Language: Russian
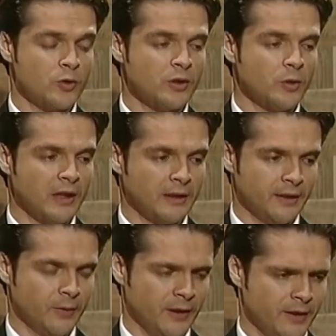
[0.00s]
Потому
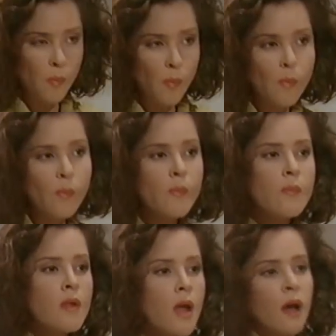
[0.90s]
что я ее
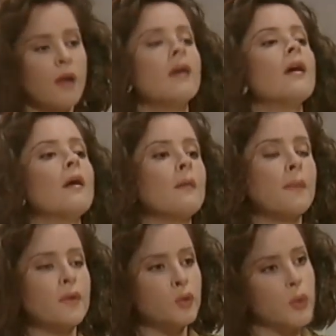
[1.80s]
люблю.
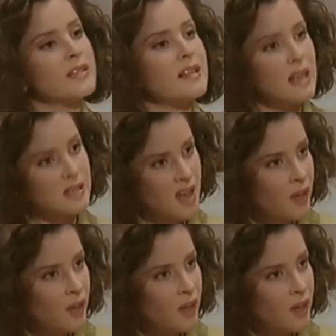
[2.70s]
Но ну,